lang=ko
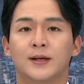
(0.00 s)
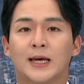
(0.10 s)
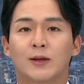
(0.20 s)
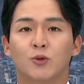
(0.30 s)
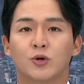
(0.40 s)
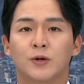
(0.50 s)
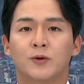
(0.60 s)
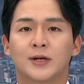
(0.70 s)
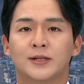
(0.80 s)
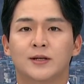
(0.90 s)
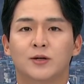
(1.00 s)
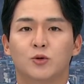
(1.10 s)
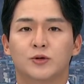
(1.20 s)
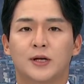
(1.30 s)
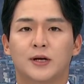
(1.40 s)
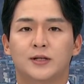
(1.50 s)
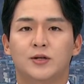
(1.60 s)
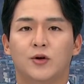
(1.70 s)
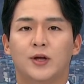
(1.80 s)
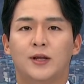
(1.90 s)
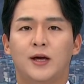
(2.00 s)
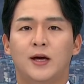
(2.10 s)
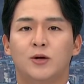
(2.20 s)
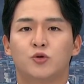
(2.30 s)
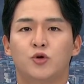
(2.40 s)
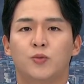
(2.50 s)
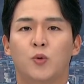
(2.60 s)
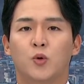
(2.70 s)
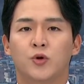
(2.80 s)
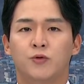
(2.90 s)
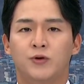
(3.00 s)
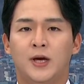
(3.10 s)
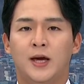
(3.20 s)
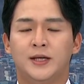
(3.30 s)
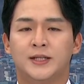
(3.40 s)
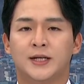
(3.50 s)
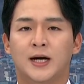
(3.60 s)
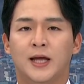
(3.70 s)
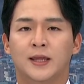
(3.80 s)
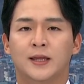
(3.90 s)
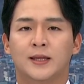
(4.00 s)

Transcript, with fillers: 갯노금 확산 등으로 사라진 연안의 해조류 복원을 위해 이식한